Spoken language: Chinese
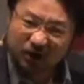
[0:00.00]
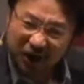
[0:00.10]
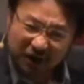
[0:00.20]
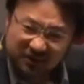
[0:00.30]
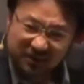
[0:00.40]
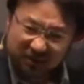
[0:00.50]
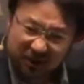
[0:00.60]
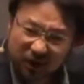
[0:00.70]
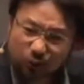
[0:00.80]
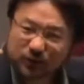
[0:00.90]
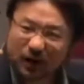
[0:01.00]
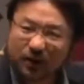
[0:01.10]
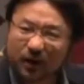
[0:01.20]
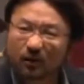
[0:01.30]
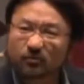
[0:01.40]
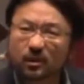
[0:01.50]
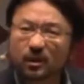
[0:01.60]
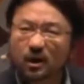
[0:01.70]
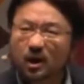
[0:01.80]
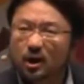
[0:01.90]
天上的耶路撒冷啊。
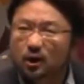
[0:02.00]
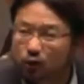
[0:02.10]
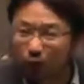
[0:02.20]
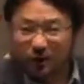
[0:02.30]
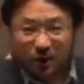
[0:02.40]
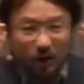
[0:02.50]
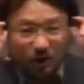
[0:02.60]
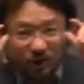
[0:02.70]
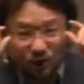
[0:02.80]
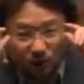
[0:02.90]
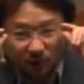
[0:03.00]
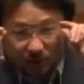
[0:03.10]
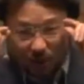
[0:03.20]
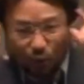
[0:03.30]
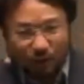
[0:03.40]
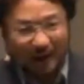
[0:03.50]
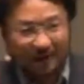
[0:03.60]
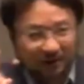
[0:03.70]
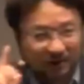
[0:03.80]
所以这就是犹太人